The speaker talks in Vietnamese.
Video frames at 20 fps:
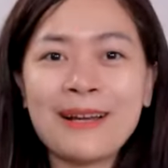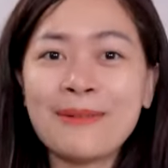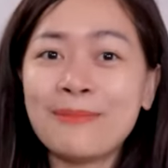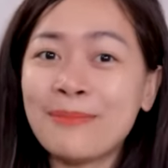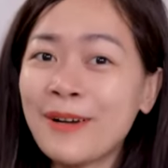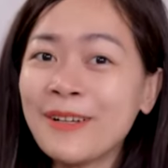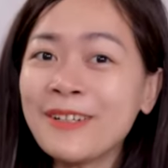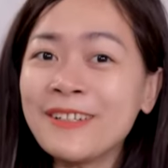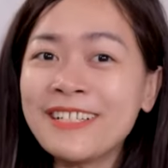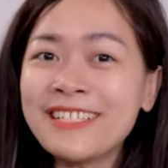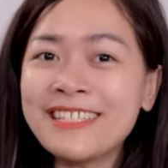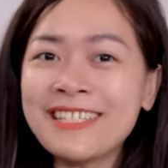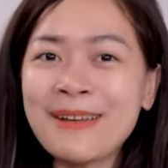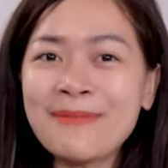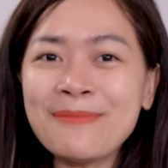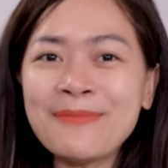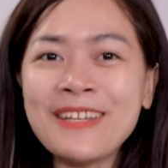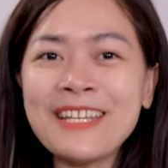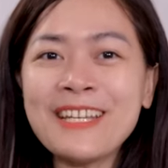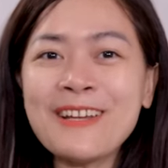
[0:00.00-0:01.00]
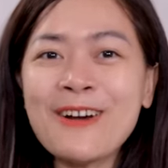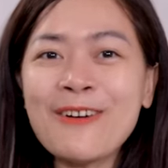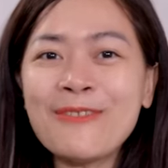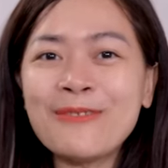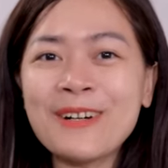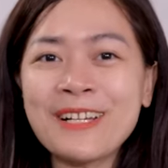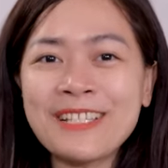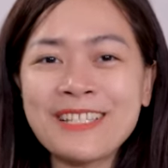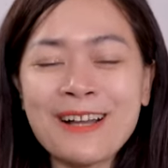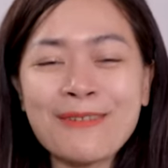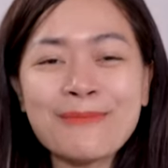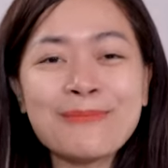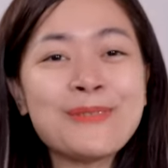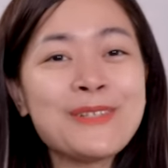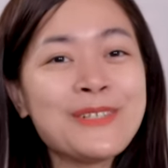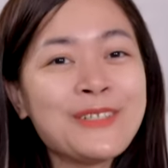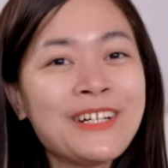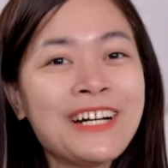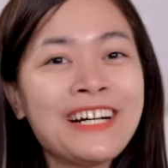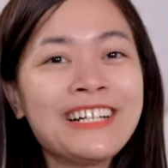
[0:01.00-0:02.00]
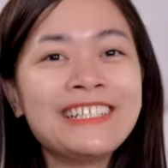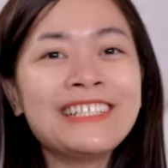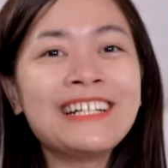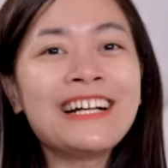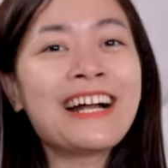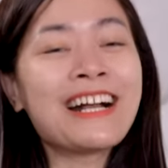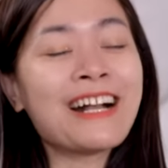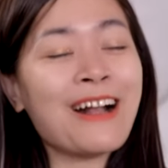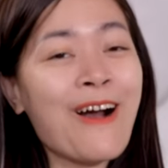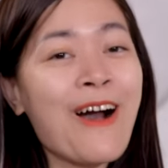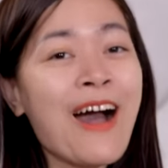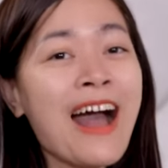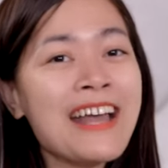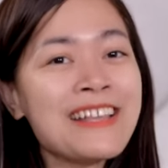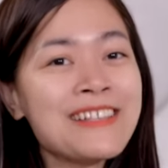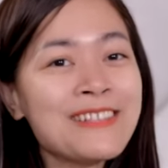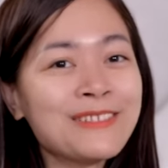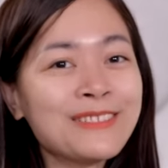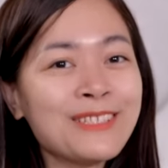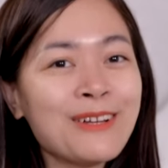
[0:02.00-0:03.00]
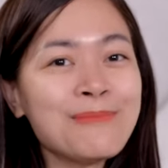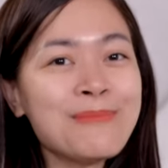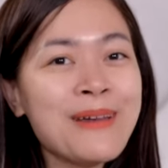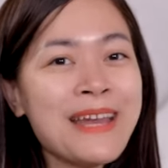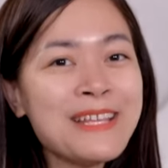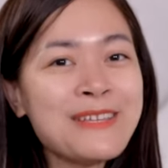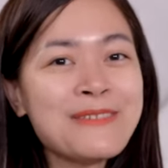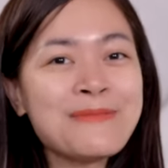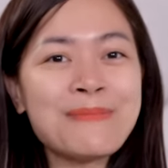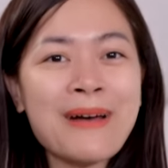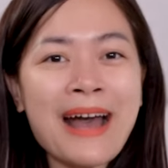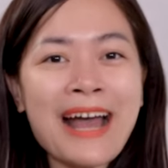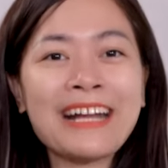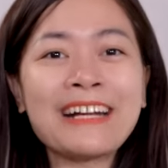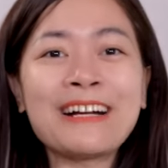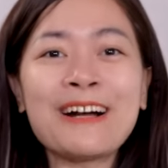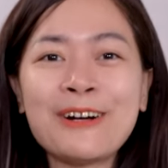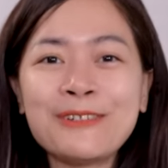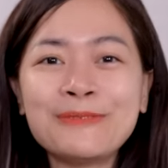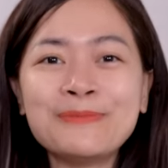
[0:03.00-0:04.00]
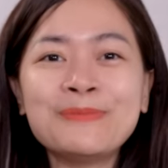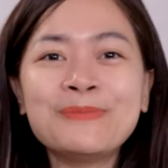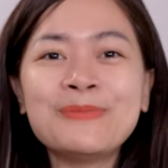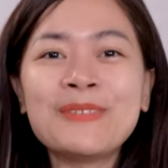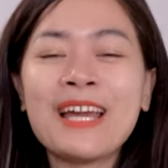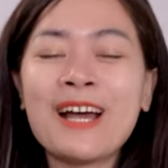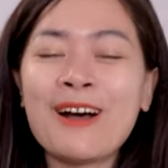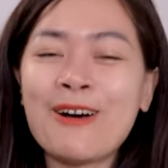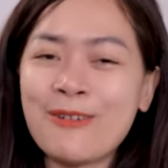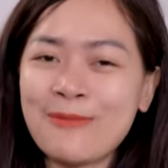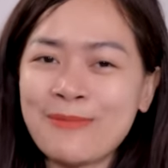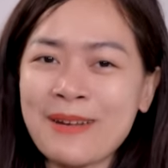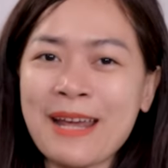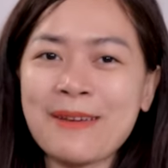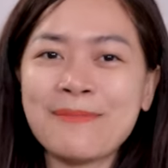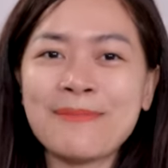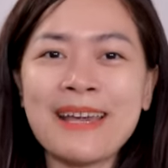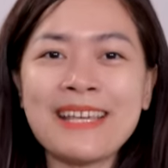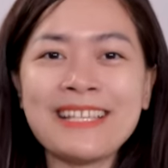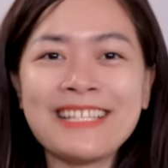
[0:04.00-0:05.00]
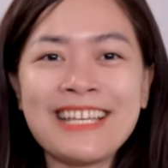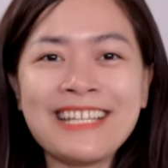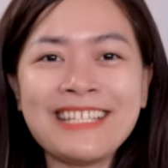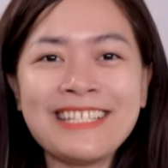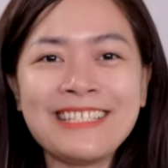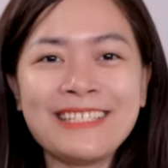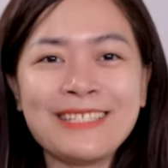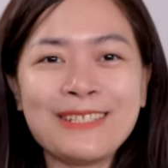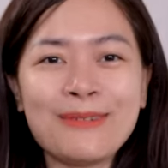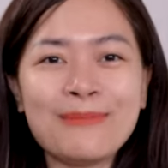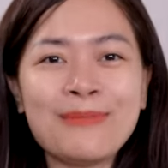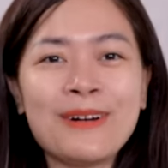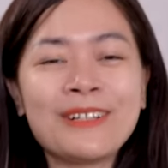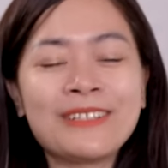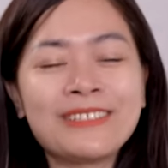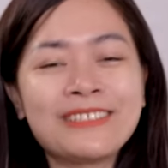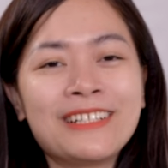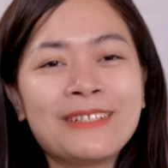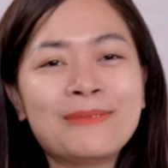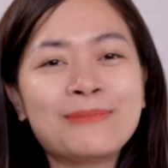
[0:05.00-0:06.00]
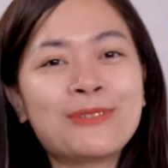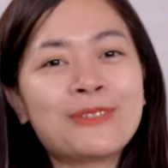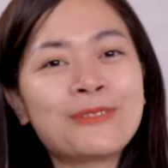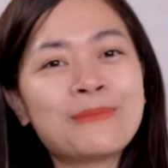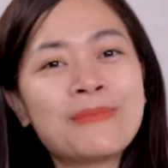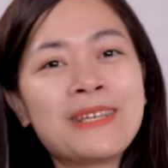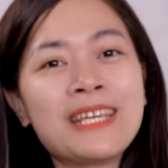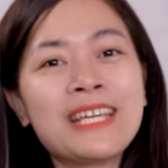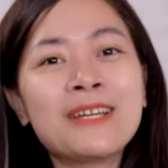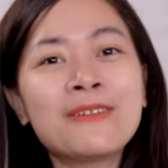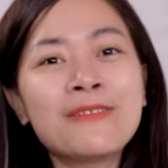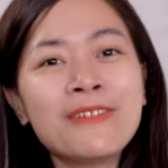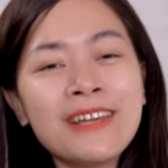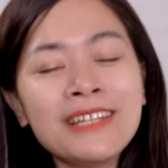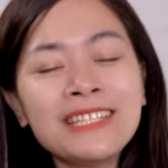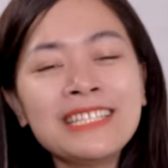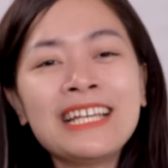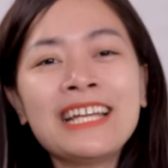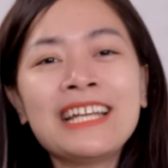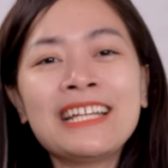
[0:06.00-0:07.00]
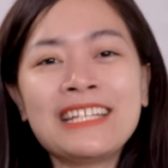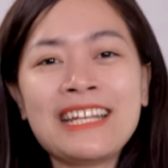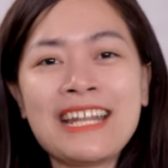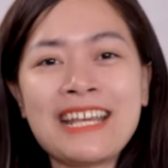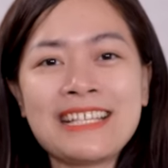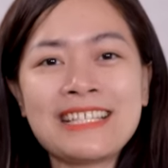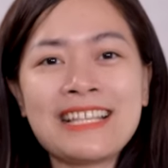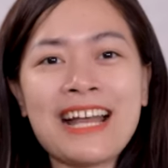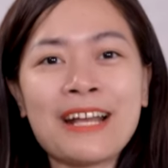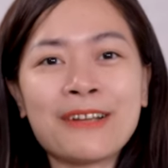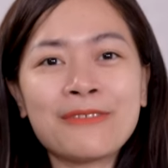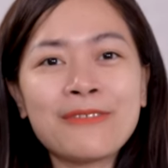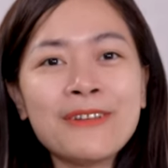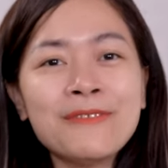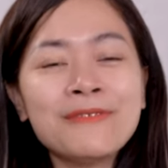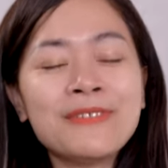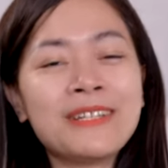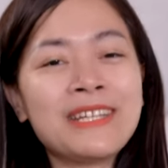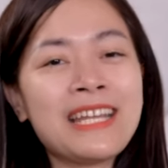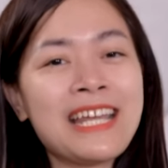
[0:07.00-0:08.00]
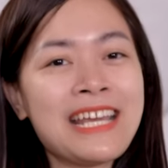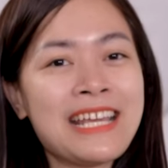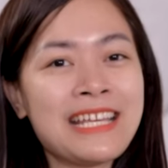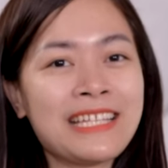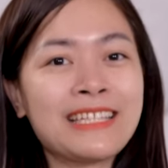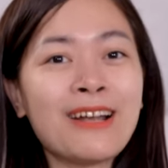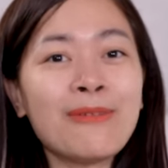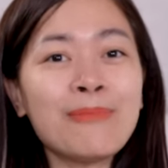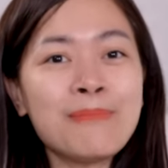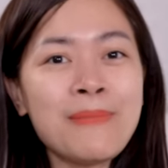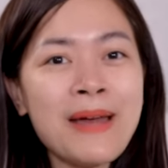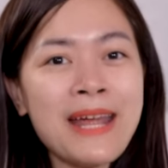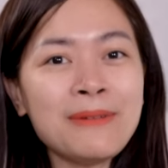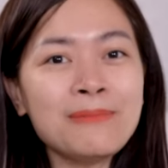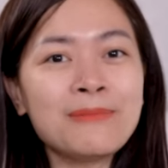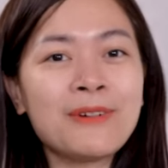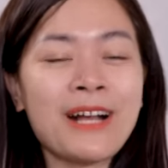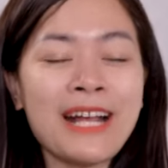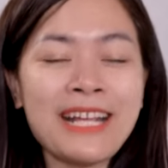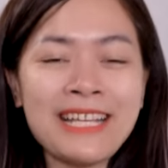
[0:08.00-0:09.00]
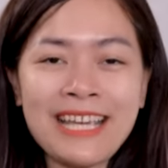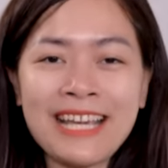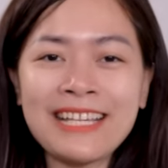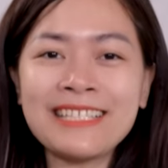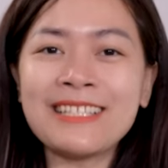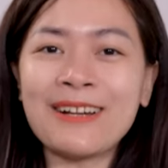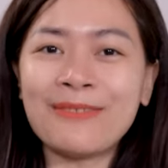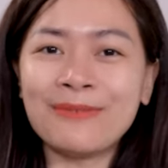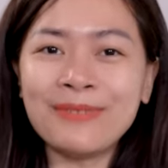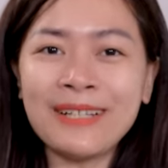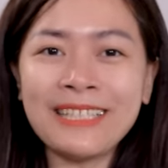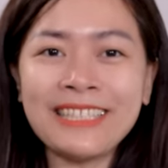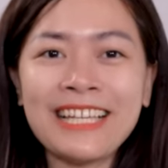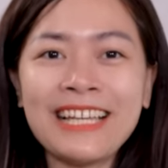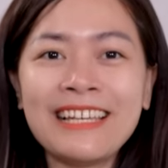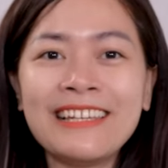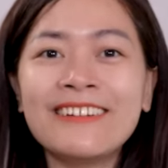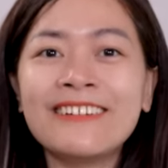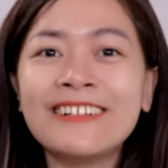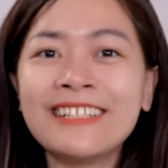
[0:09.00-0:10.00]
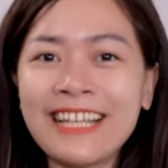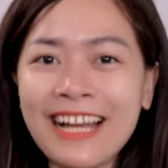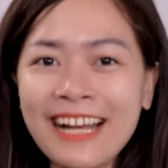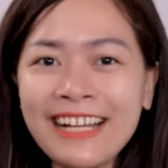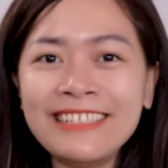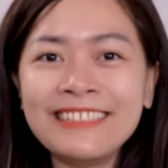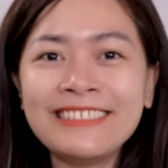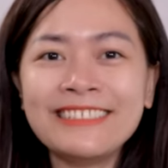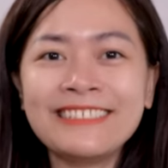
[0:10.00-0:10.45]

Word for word: Mọi người xem video vừa xong chưa? Có ai sợ tóc bết như Mai không? Hôm nay Mai sẽ chỉ cho mọi người một bí quyết để giải quyết vấn đề tóc bết một cách nhanh chóng và tiện lợi nhé.